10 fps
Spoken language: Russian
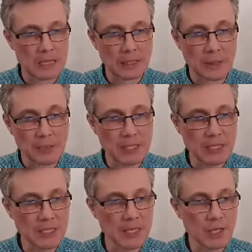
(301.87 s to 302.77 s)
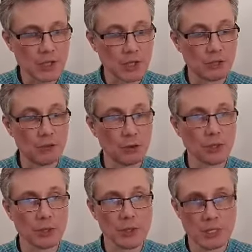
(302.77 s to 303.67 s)
написано здесь
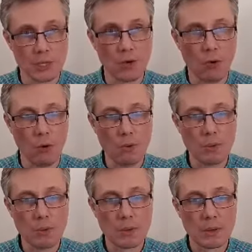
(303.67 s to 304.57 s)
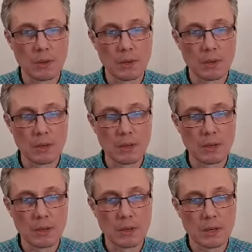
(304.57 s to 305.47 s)
четвертым стихом,
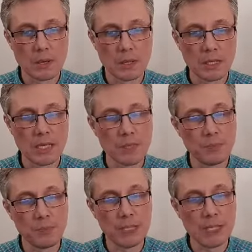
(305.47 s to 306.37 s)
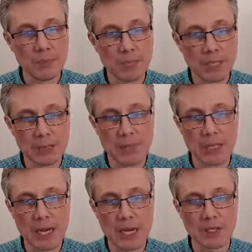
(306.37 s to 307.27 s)
или, не, или
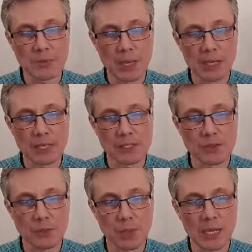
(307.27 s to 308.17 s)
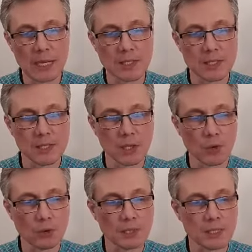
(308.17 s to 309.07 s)
пренебрегаешь богатство благости,
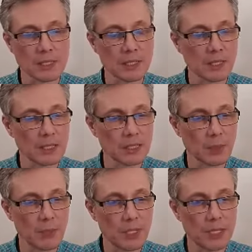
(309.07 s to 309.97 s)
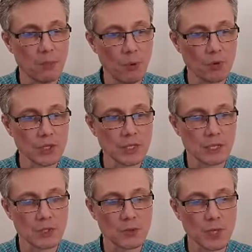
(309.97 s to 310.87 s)
кротости и долготерпения Божия, не
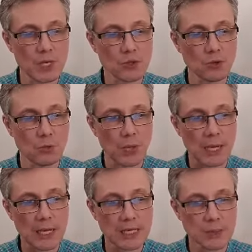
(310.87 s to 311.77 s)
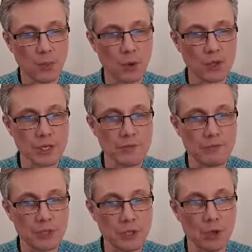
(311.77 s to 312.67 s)
разумеешь, что благость Божия
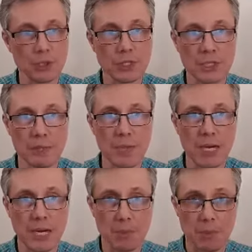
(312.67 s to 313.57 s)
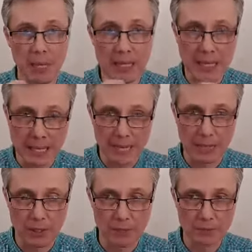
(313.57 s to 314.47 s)
ведет тебя к
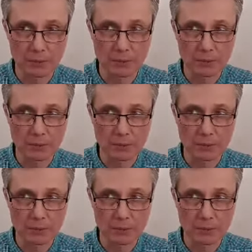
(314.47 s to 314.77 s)
покаянию,